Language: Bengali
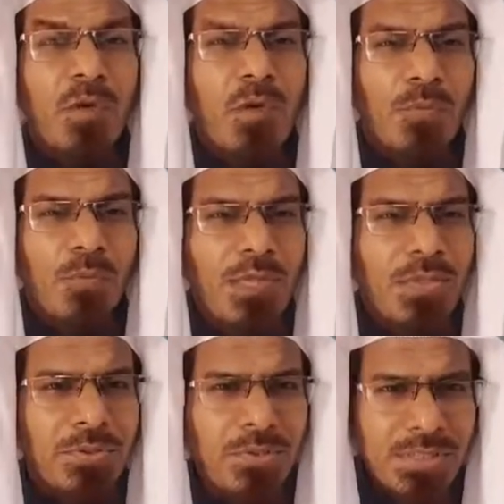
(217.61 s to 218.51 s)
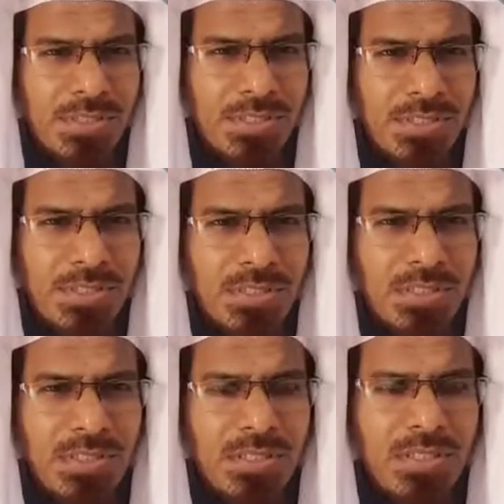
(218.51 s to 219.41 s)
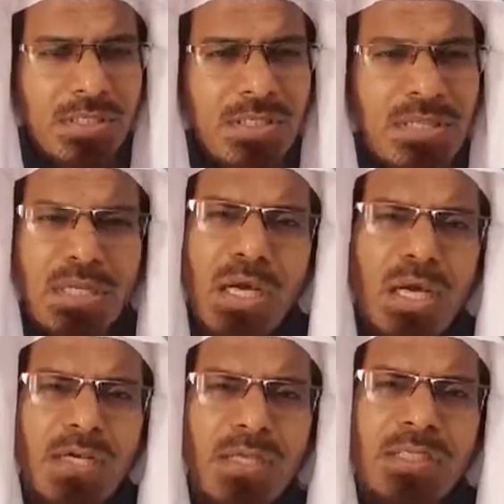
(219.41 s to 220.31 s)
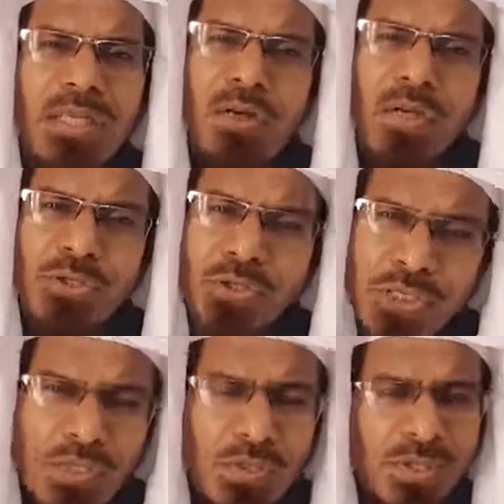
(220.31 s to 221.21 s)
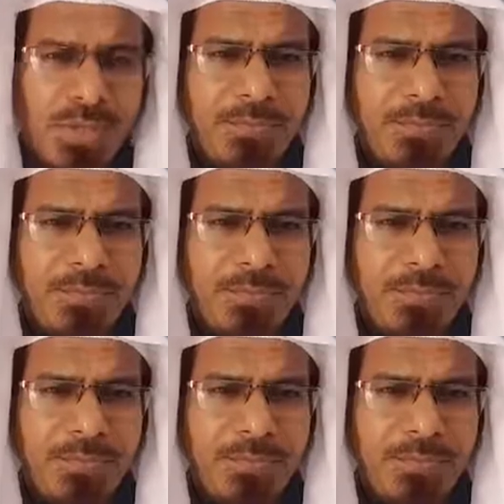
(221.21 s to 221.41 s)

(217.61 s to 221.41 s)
বড় অপরাধী হয়েছি না এই ধারণা সঠিক নয়